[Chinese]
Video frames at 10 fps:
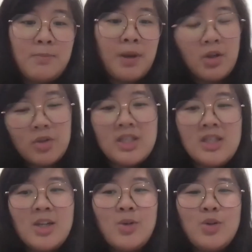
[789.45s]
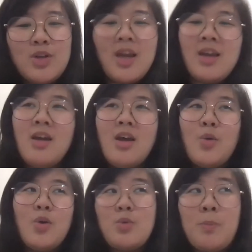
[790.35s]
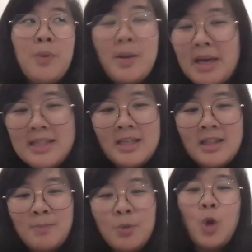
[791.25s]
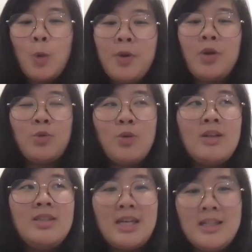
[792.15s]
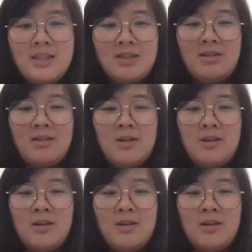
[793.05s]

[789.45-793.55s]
朋友亲戚啊，都会觉得哎为什么不要买新的布？你会不会有遇到这样子的，